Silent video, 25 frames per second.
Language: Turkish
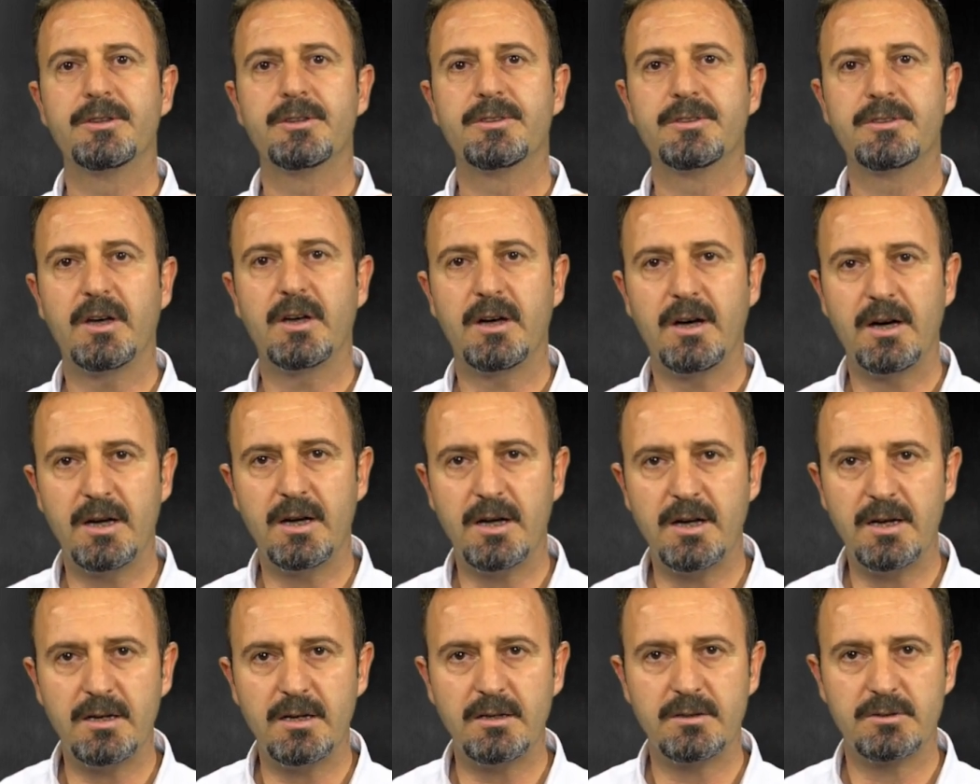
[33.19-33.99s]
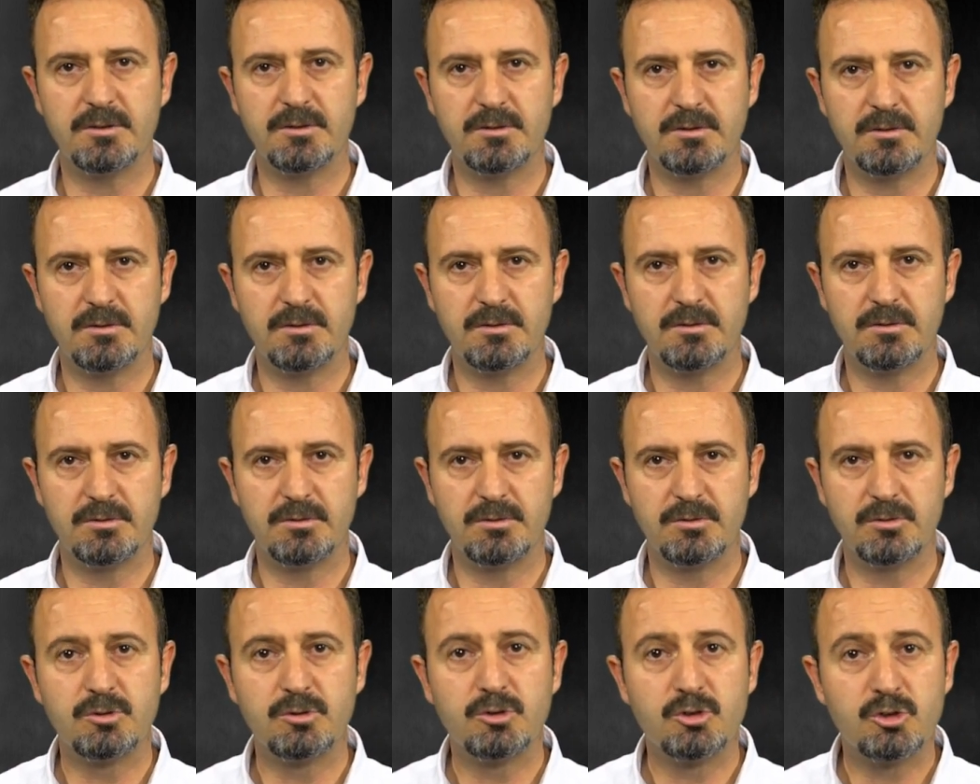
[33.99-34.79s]
Daha
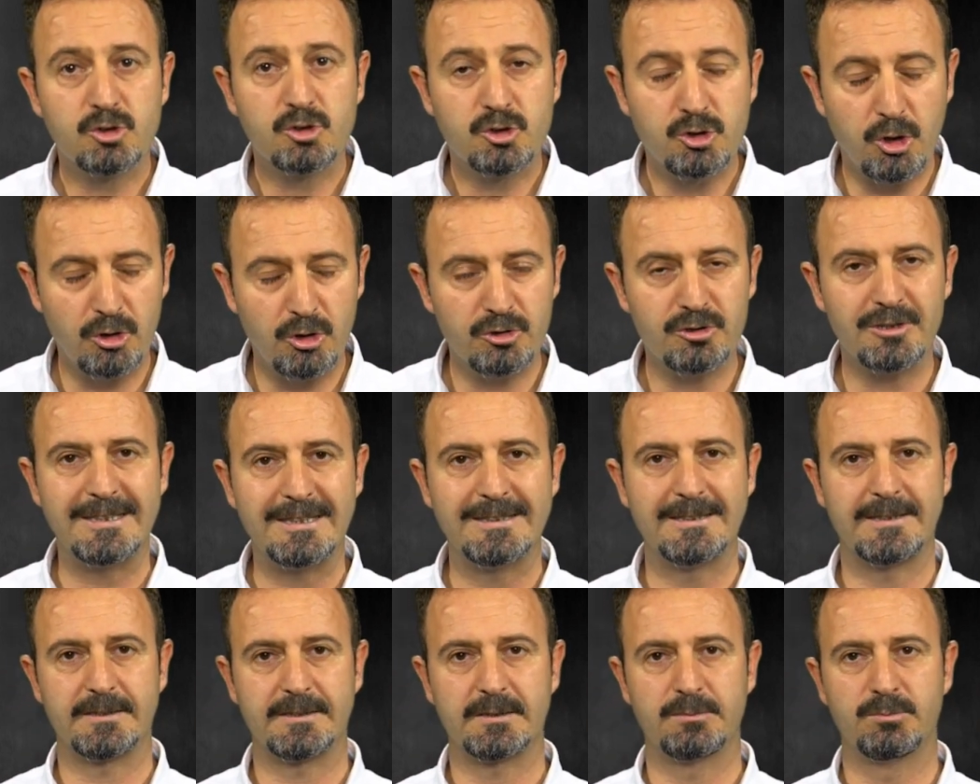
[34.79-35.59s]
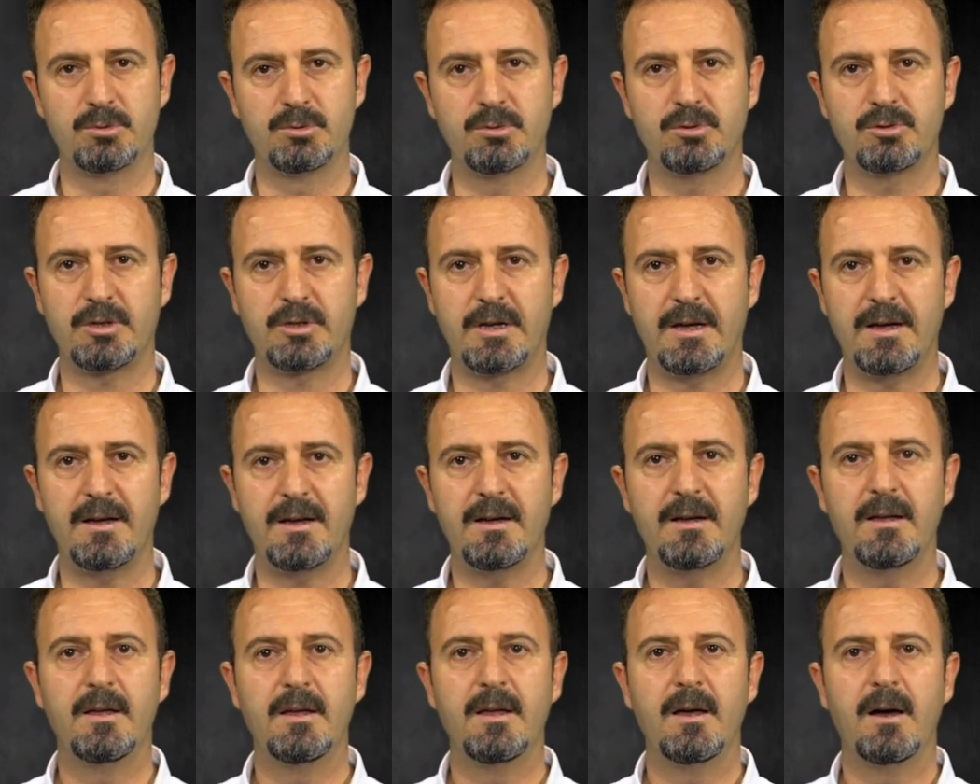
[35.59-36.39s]
sonraları
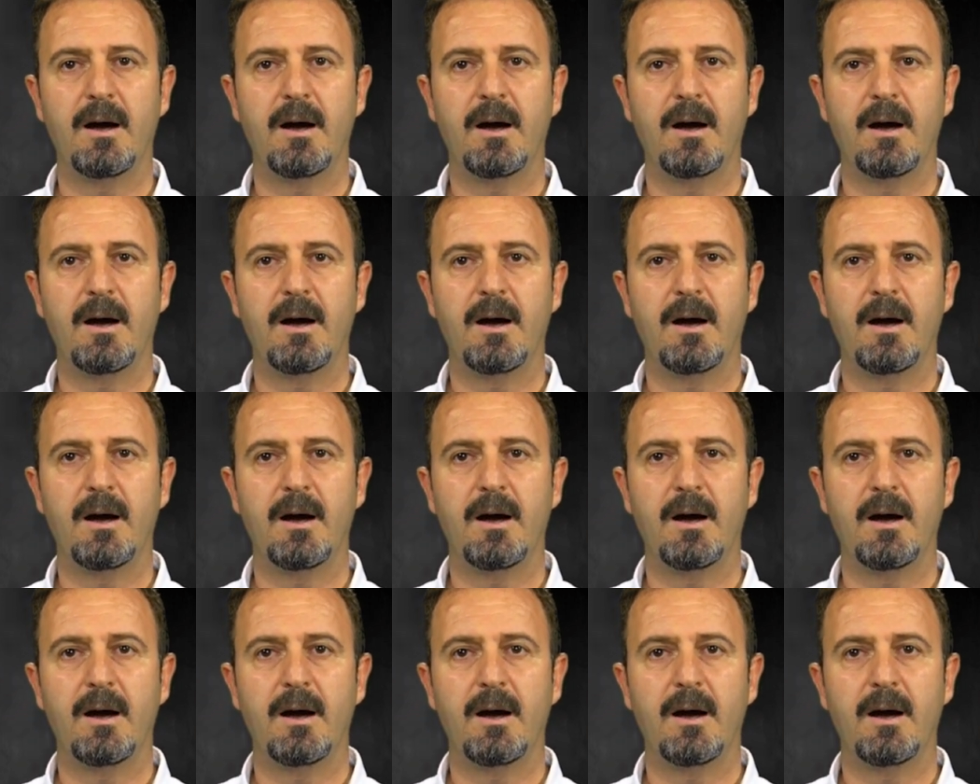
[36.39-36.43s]
Buğra